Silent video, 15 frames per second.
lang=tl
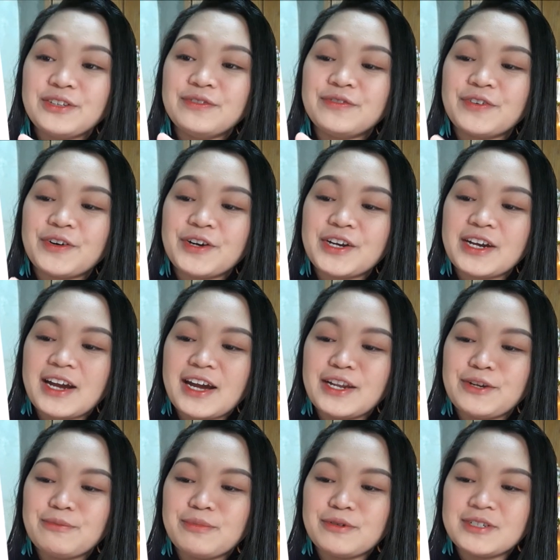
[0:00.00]
Good for,
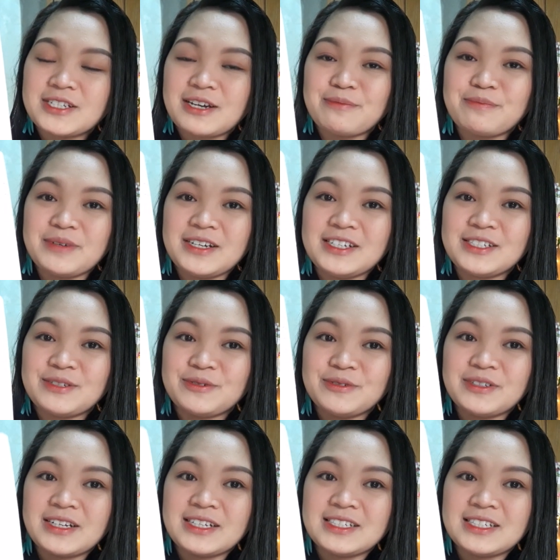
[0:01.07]
ano po siya,
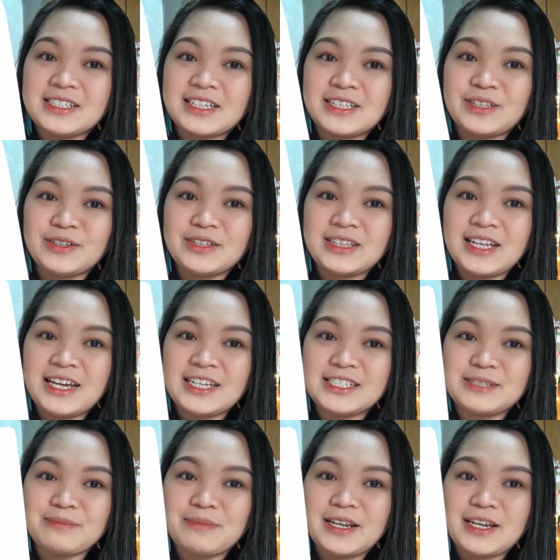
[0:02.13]
preschool. Kasi tatlong
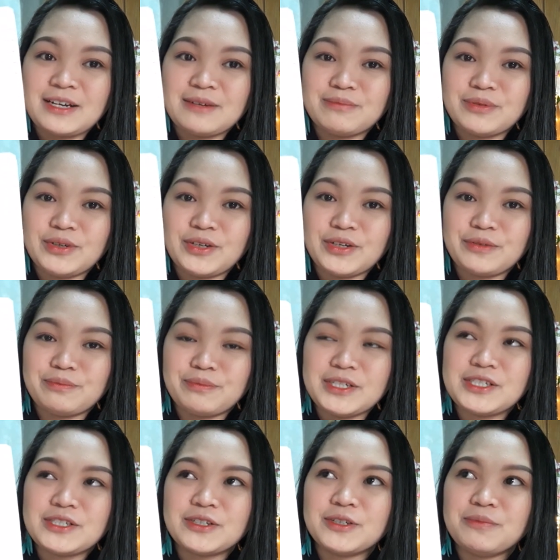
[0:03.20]
lines pa lang po yung
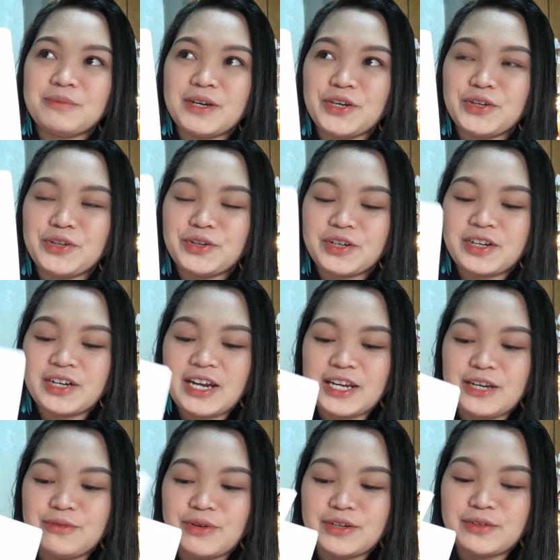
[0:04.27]
preschool ba yun or
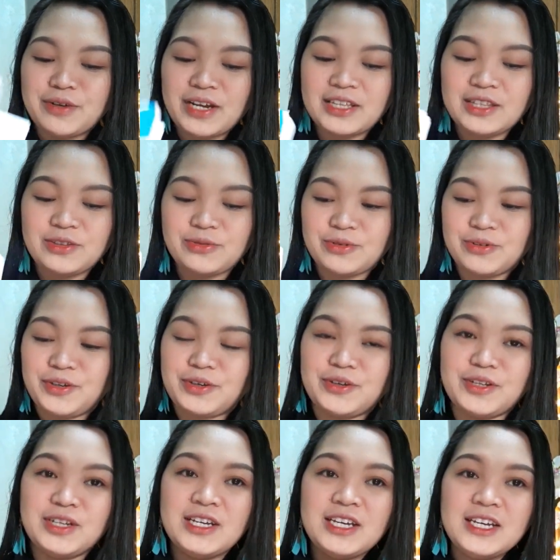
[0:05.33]
grade 1, grade 2
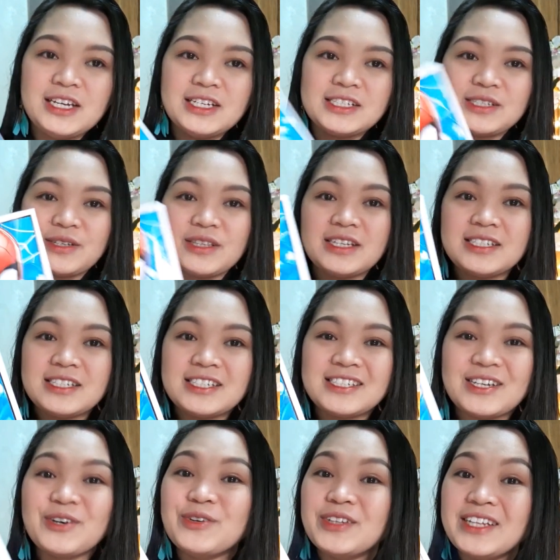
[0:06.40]
yun. So, this
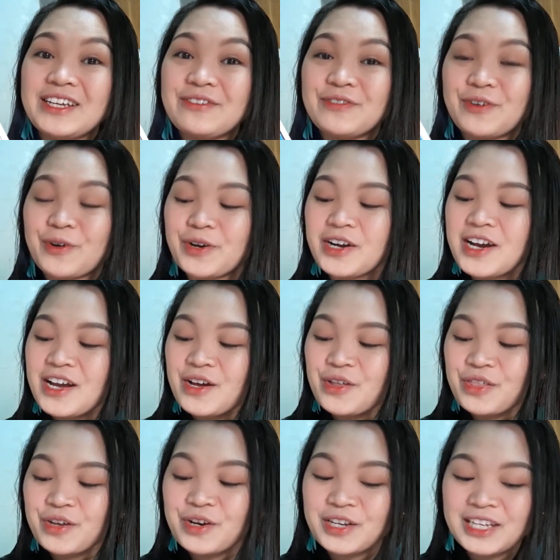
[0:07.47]
is only for
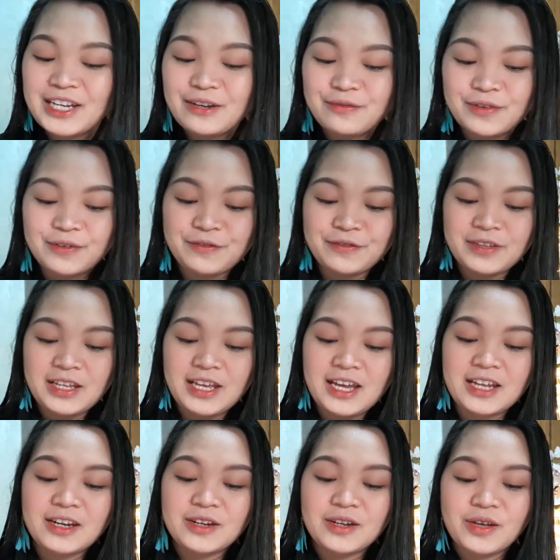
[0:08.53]
13.50.
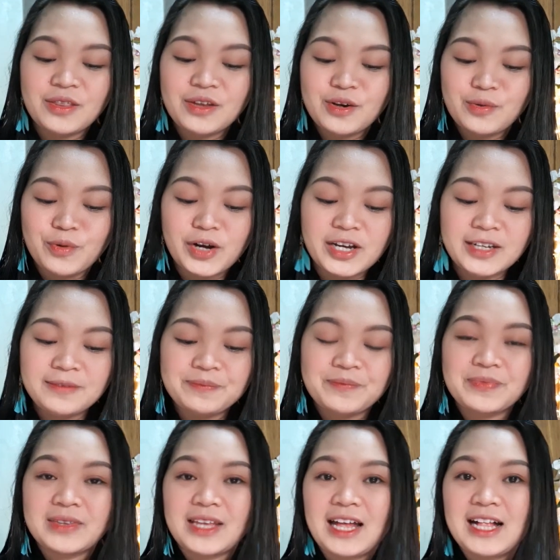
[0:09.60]
And another one,
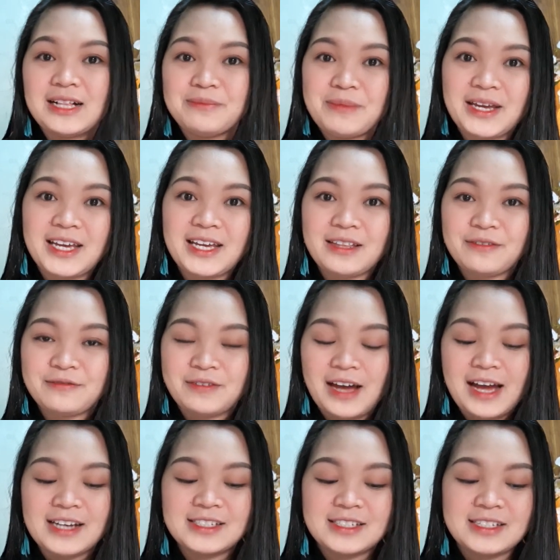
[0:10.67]
I'll make it
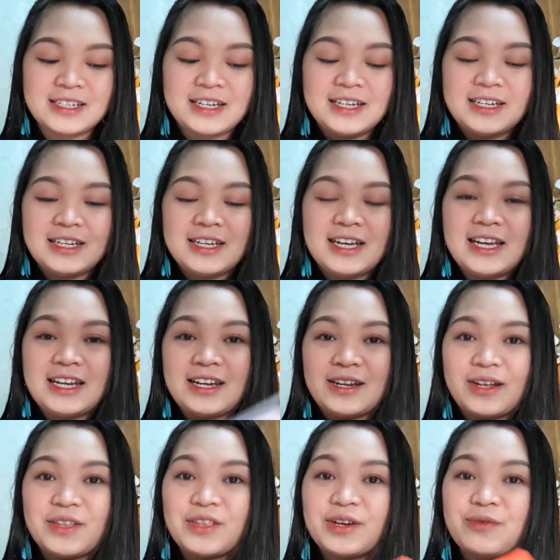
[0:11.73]
fast. And
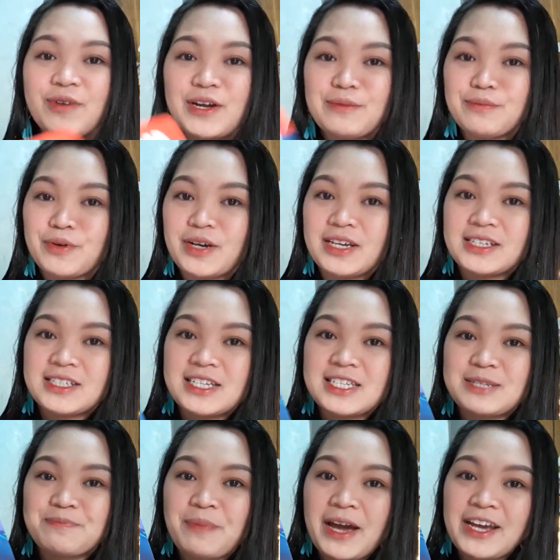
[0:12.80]
another one po is the
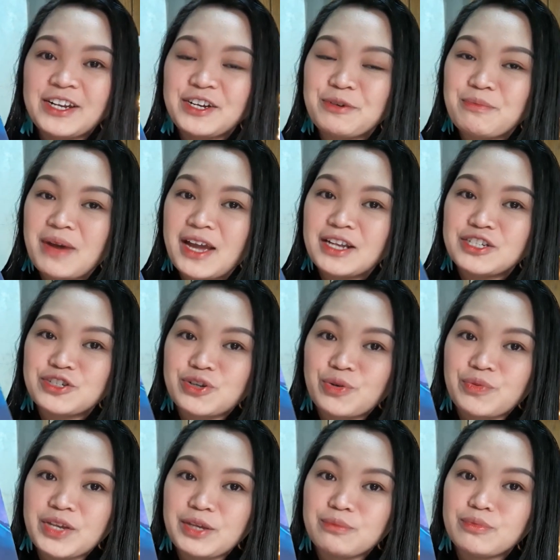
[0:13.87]
Spider-Man
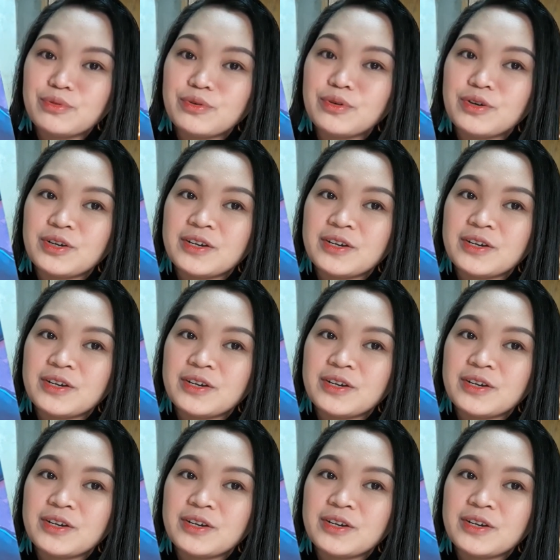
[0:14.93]
drawing book.